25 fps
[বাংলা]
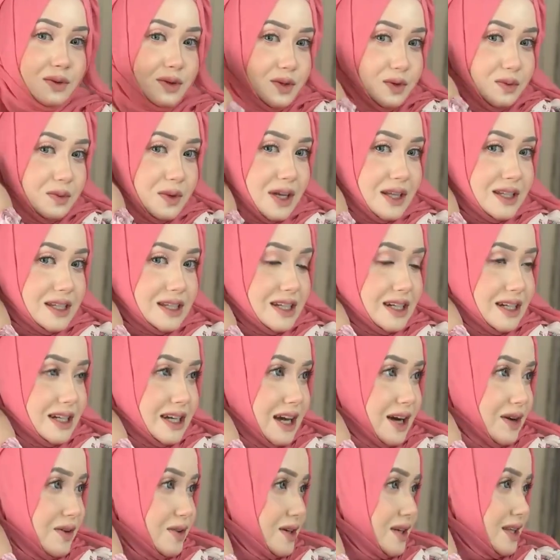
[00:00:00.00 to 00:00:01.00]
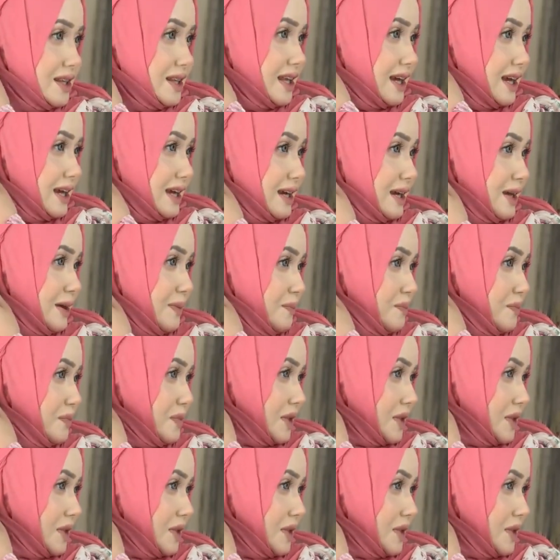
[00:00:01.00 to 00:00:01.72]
হয়ে যাবে তোমরা আজকের গাউনটা দেখলে